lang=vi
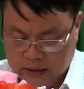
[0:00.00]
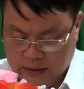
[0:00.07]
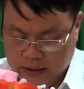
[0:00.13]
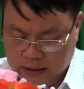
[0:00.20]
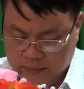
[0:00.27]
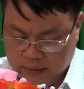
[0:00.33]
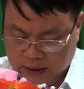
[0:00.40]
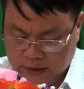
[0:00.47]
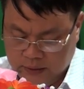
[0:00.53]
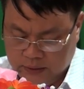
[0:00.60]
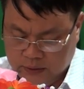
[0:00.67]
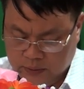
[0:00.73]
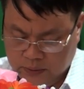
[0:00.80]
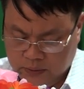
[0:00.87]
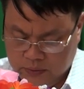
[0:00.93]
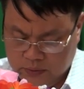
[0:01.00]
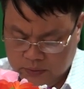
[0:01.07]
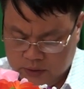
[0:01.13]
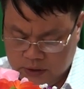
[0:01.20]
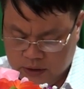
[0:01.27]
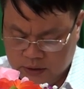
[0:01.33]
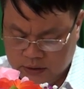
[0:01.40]
đẩy mạnh chủ
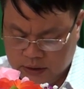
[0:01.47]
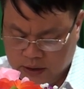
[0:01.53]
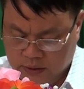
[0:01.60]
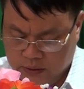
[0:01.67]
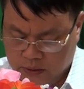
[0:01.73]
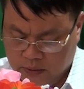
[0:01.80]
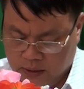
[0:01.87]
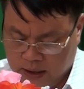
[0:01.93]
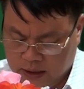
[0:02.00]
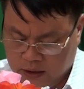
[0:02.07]
trương xã hội hóa